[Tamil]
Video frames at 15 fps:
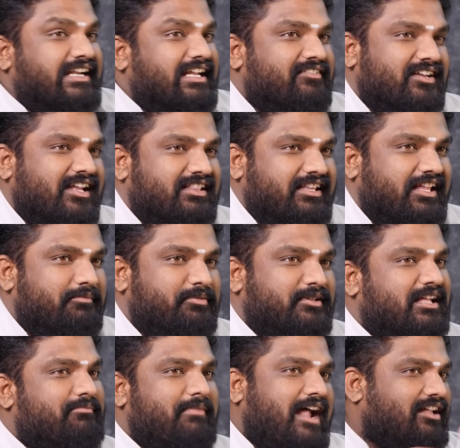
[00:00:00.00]
கீழே வர
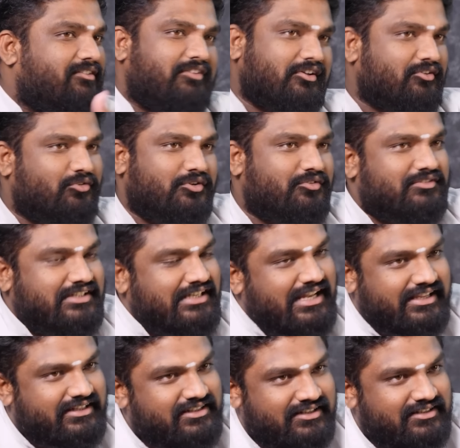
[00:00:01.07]
தீர்ப்பு தான் மேலே வரணும்னு
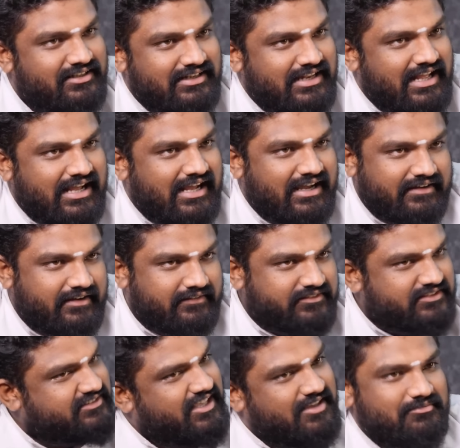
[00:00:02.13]
வந்து இது இல்லைல்ல
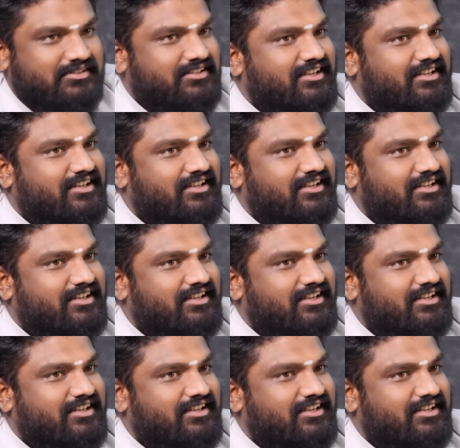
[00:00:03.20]
அவசியம்